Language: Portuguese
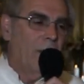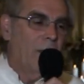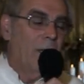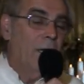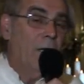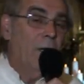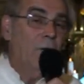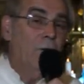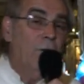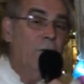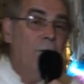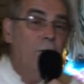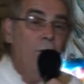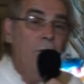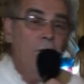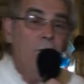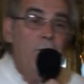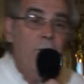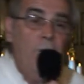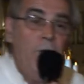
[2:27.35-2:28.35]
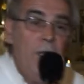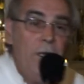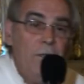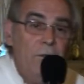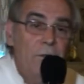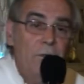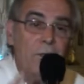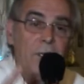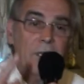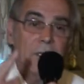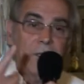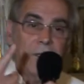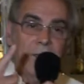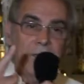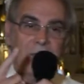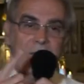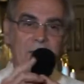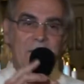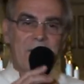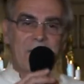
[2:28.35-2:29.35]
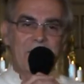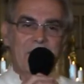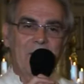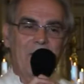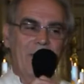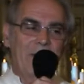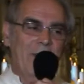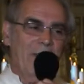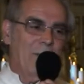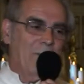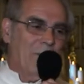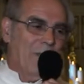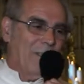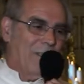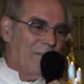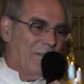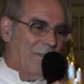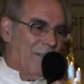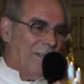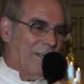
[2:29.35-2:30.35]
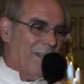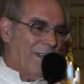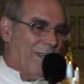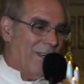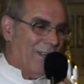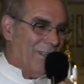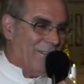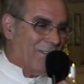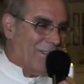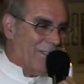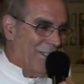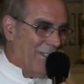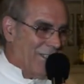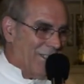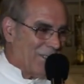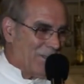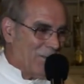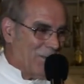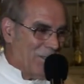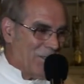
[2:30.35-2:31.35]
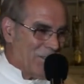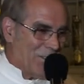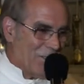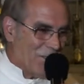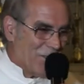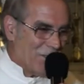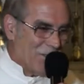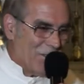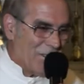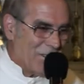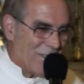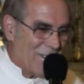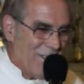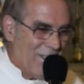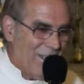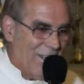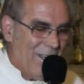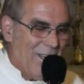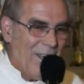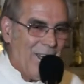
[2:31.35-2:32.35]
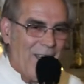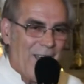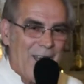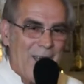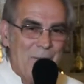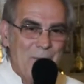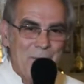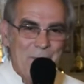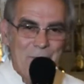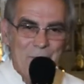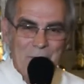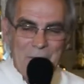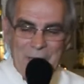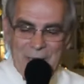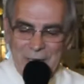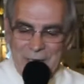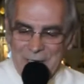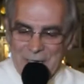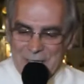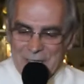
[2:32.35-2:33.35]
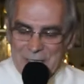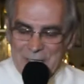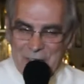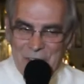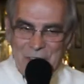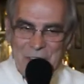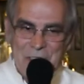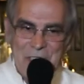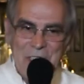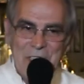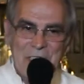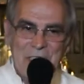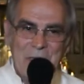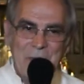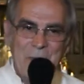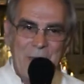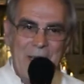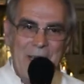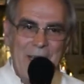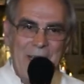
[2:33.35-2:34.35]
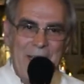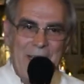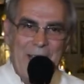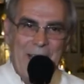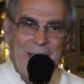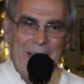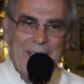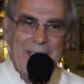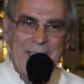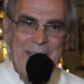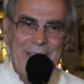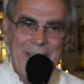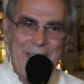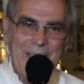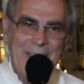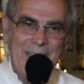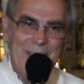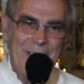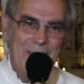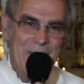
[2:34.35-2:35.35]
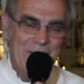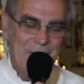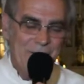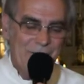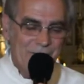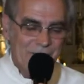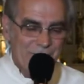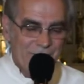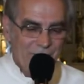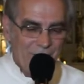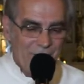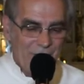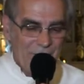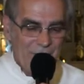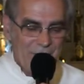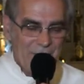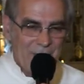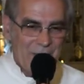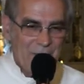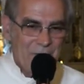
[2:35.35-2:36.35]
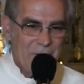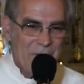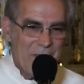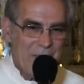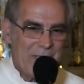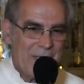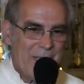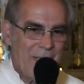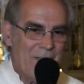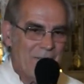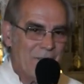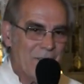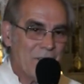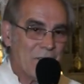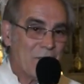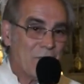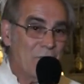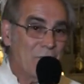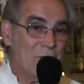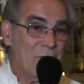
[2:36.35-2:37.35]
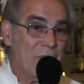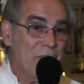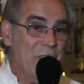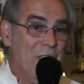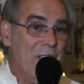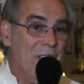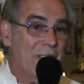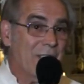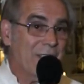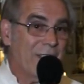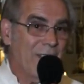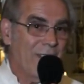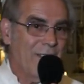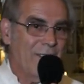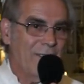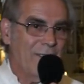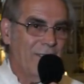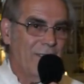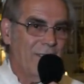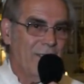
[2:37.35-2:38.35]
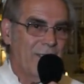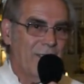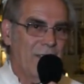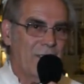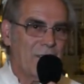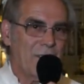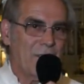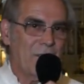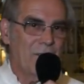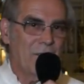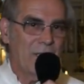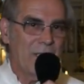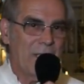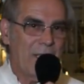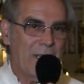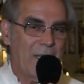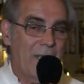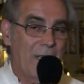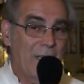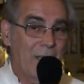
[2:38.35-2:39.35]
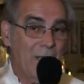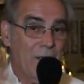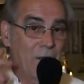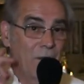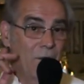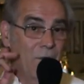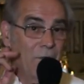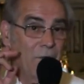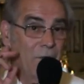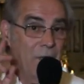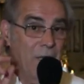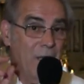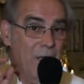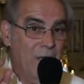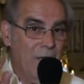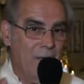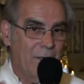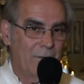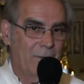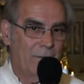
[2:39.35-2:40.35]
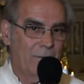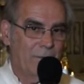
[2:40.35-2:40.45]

eu duvido que Nossa Senhora ia mandar um recado desse para Jesus. A Maria Santíssima, aquela que ficava escondida nas coisas, aquela que ouvia,